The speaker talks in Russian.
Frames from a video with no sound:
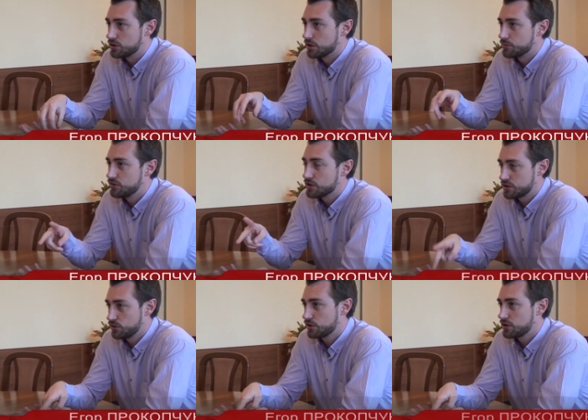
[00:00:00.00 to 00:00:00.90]
там две
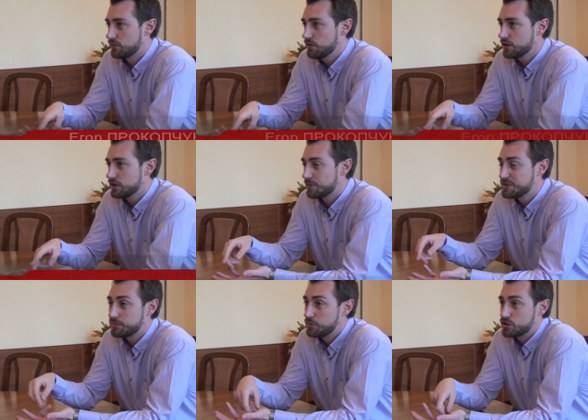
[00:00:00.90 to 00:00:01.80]
остановки трамвая, и там
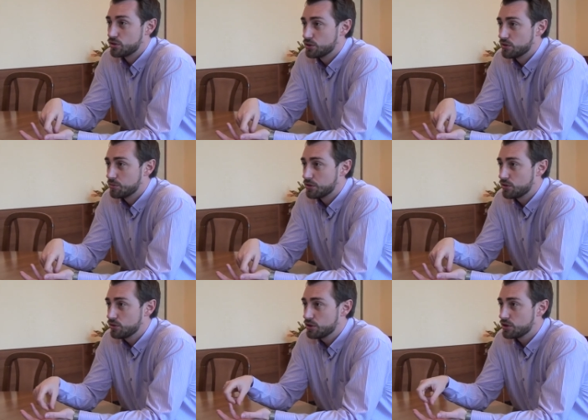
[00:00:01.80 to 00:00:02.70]
нет пешеходного перехода,